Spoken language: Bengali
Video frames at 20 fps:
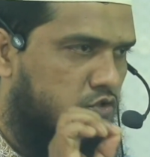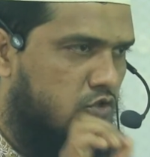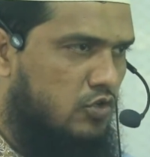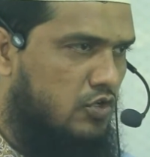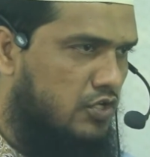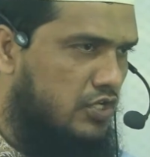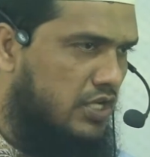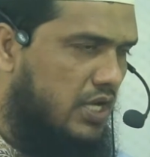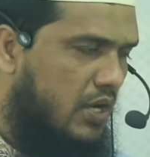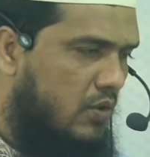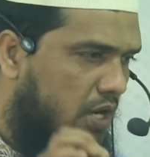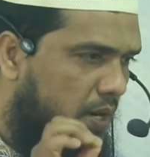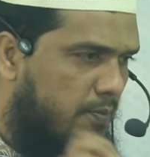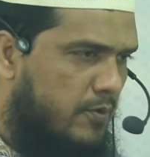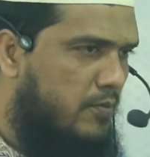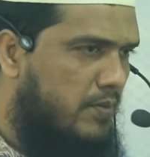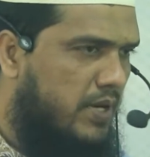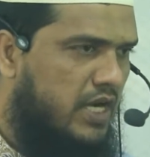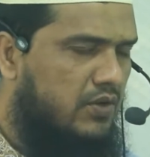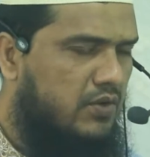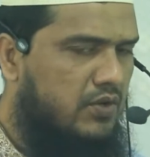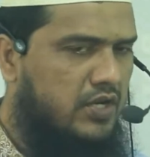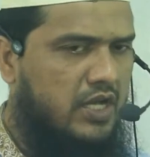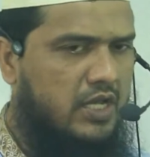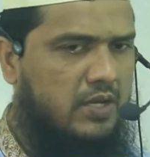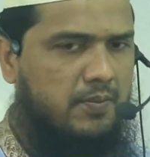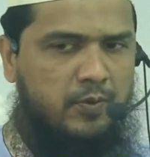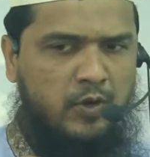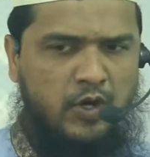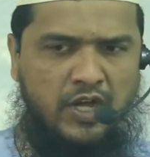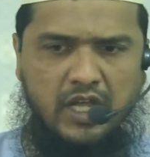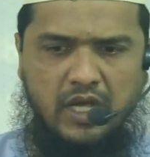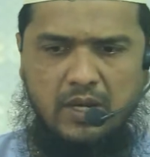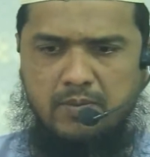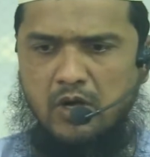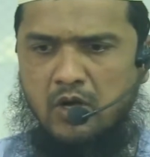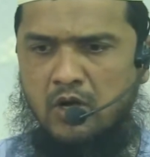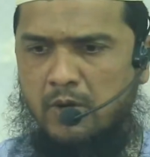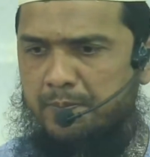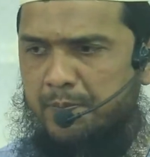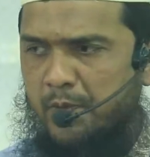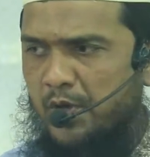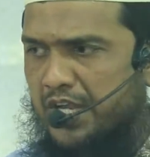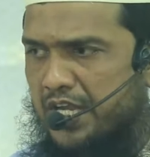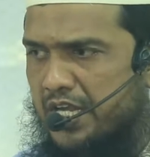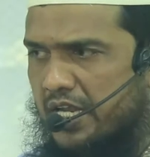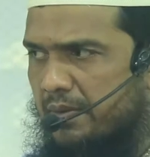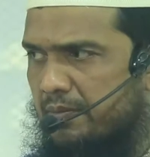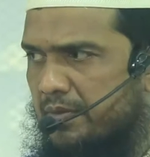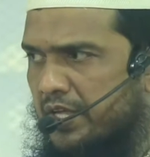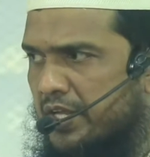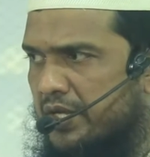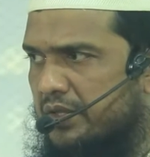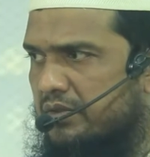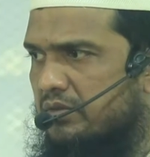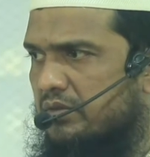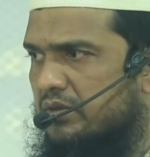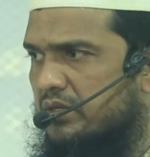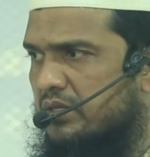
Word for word: সুন্না অবমাননার ভয়াবহ পরিণামের